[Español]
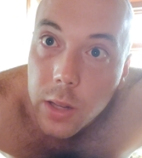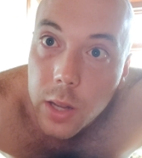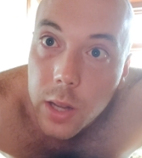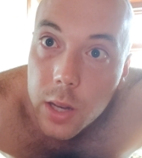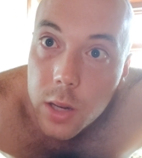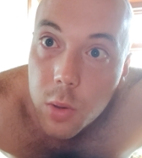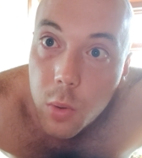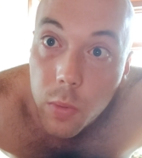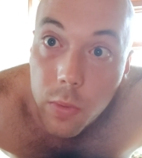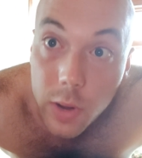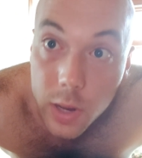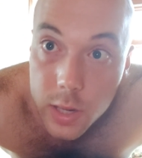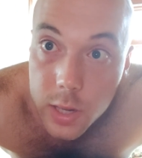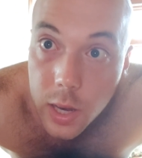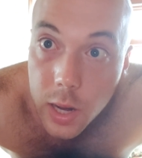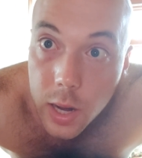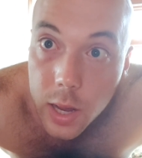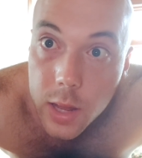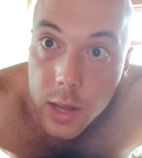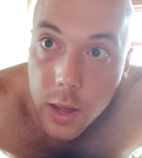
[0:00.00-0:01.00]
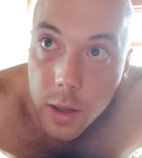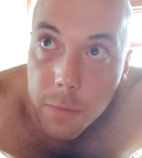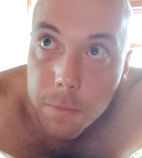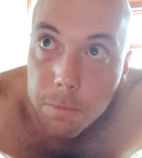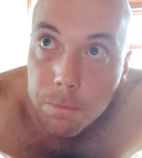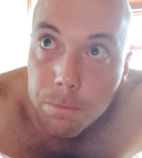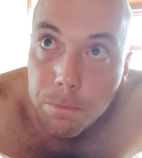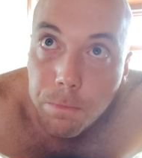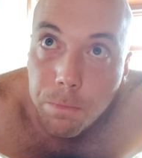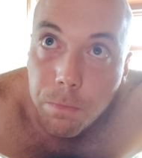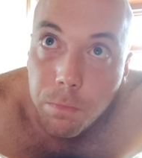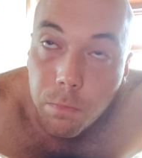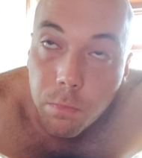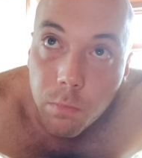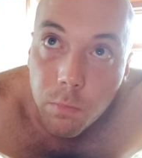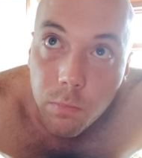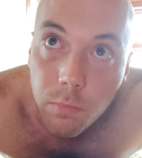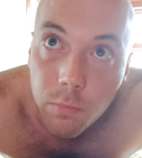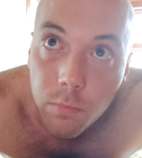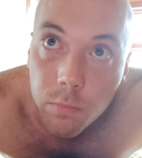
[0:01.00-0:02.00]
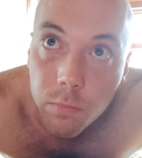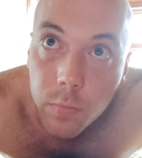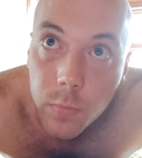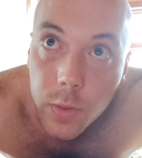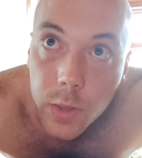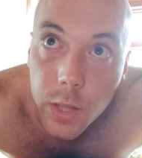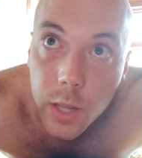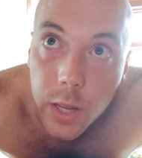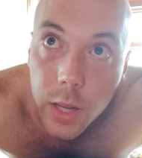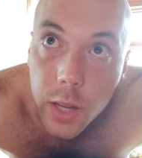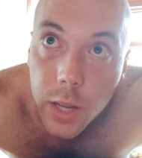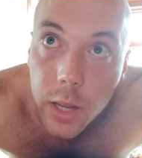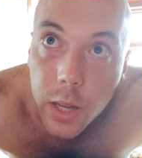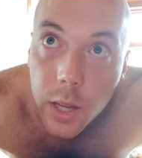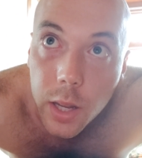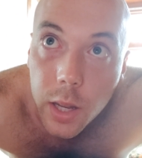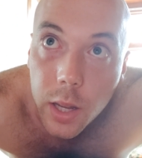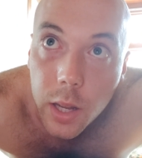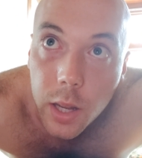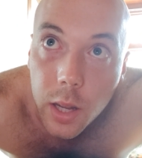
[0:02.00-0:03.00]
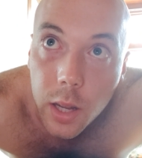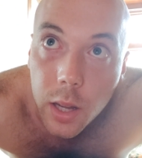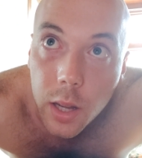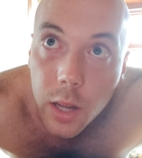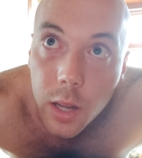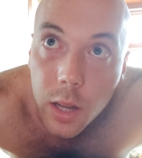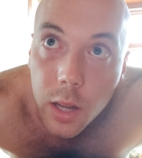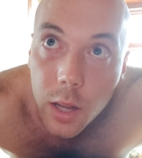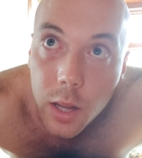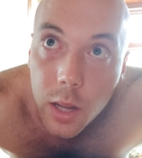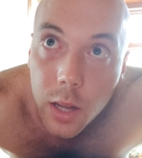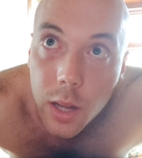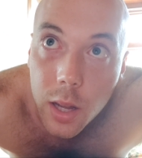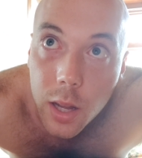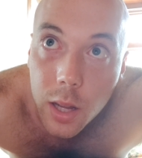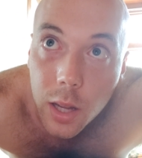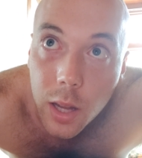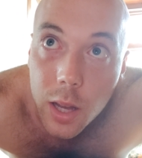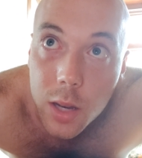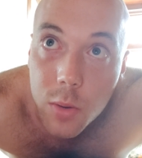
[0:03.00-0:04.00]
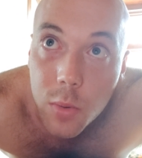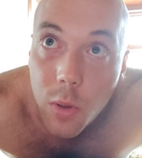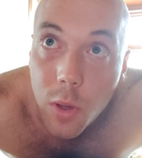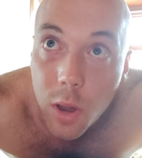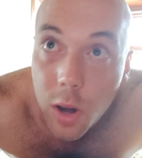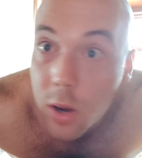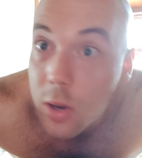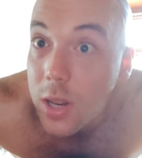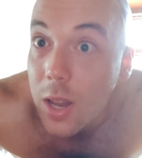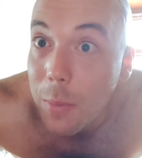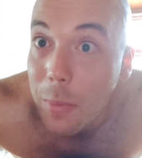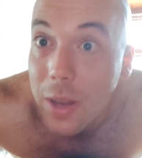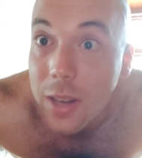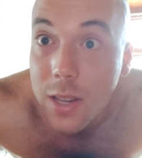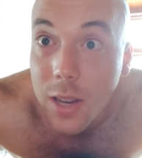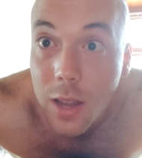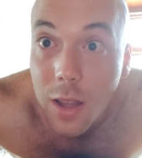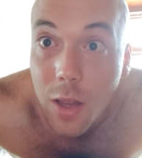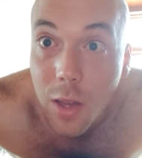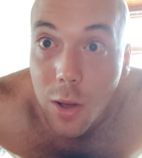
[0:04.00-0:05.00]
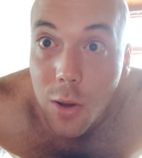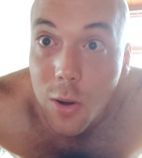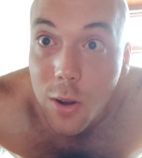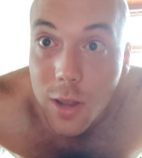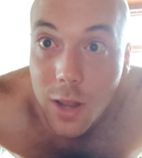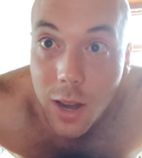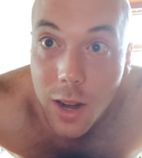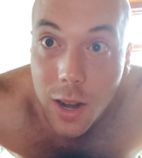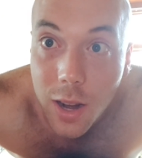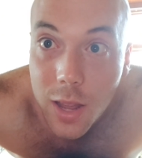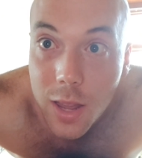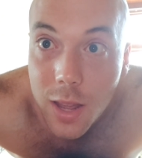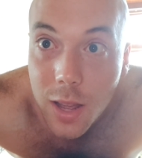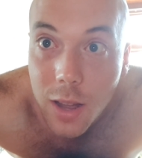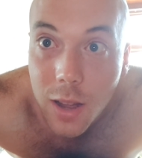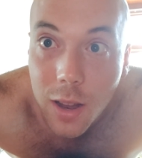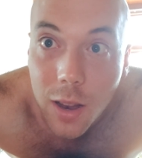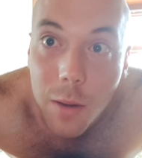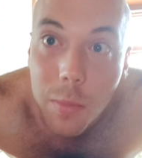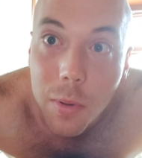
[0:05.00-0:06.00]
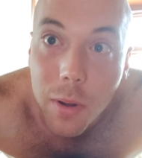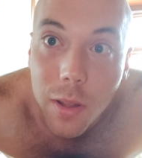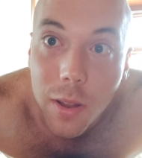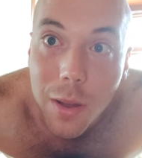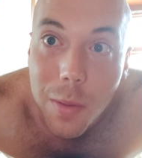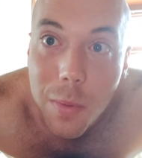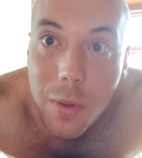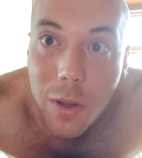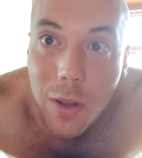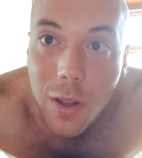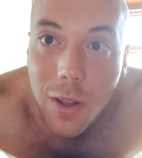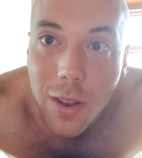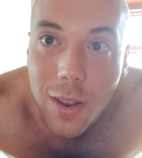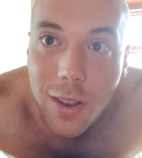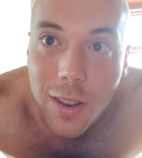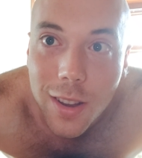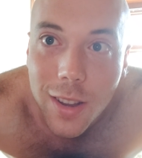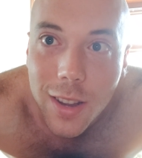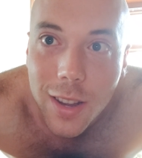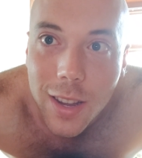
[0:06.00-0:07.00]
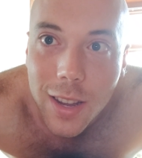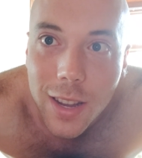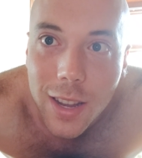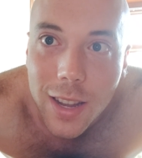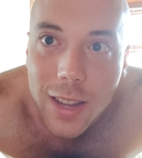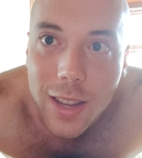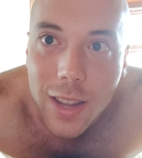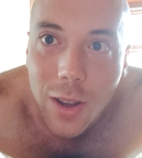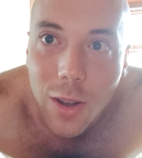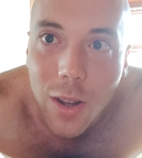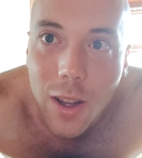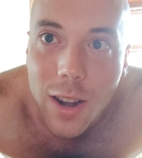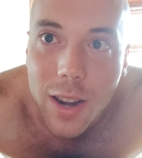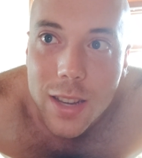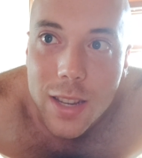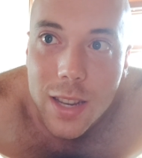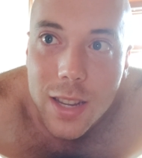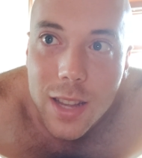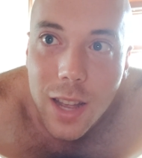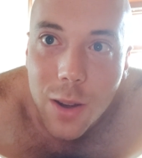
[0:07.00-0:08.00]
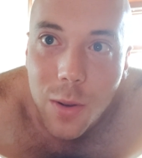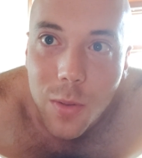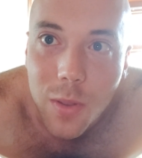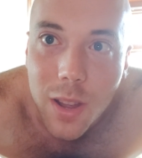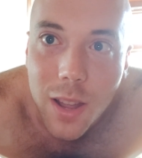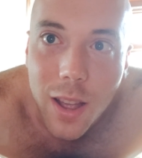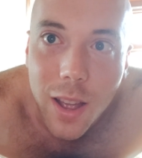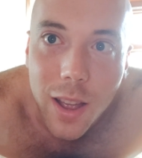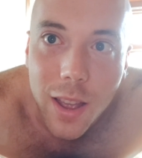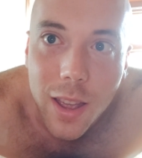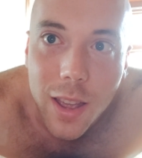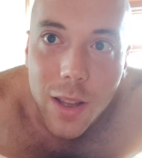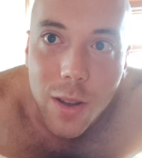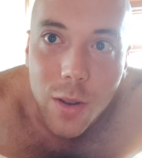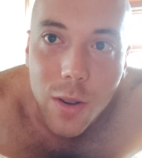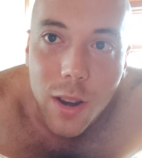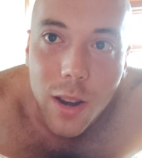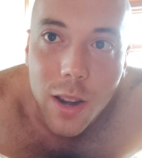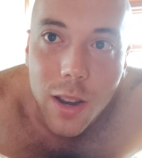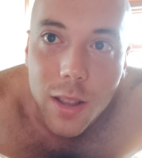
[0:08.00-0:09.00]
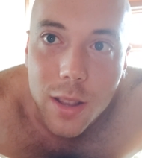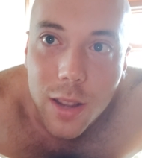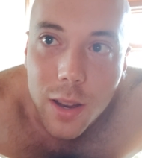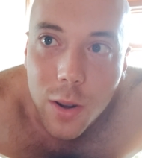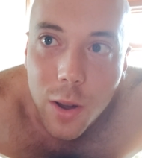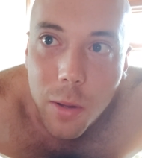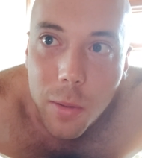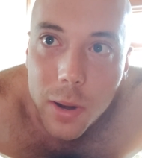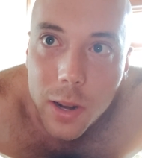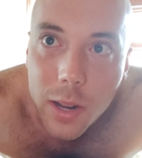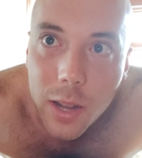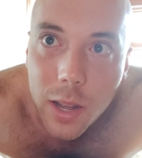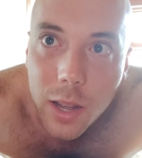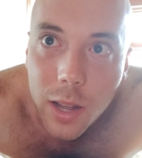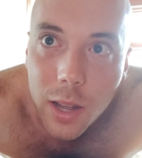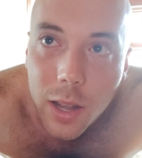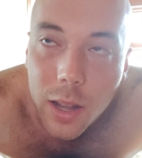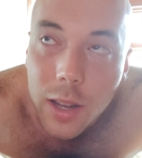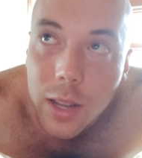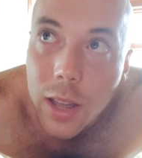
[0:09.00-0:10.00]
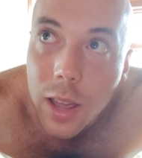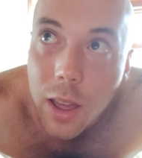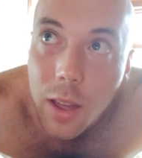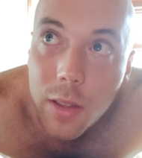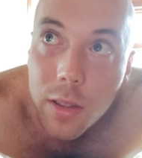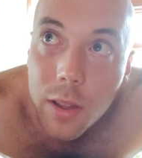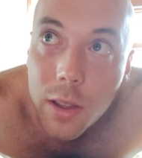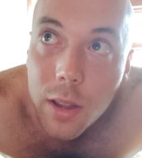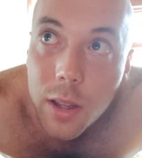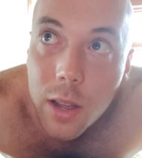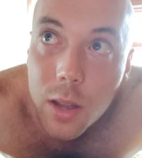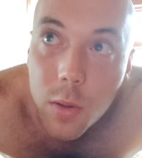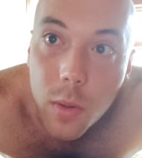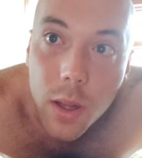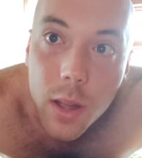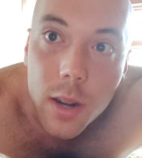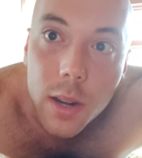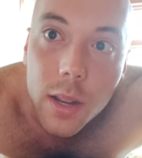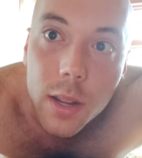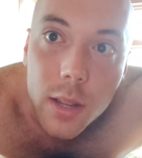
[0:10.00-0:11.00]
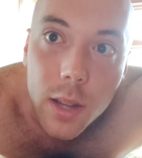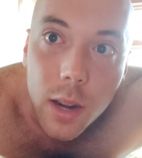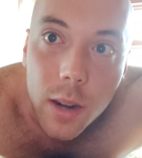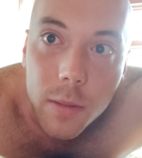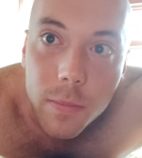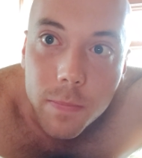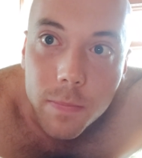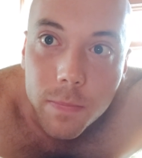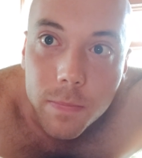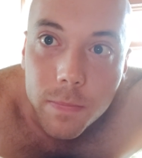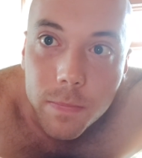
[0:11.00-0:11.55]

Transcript: estufas de leña, eh, que es uno de los que me ha enseñado a cortar leña al principio. Y tengo ganas de estar un día ahí con él entero a ver qué, qué hace, ayudarle y tal.